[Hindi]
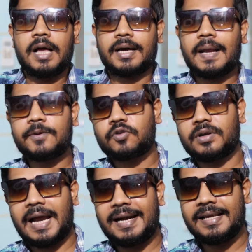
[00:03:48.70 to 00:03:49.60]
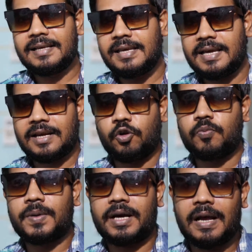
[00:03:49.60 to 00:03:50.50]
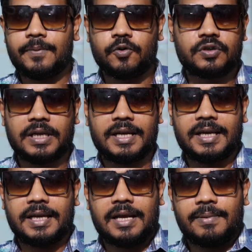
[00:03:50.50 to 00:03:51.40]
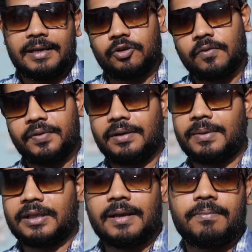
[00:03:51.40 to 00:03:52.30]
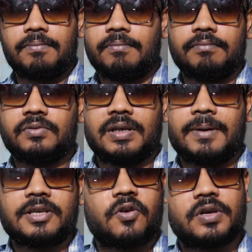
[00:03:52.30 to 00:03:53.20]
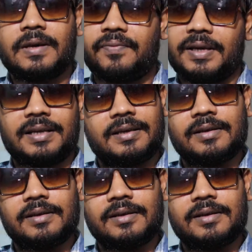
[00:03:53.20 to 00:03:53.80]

अगर आप इसको राइडिंग गियर के रूप में अगर आप यूज़ करेंगे ना भाई तो फिर मतलब समझ लो कि फिर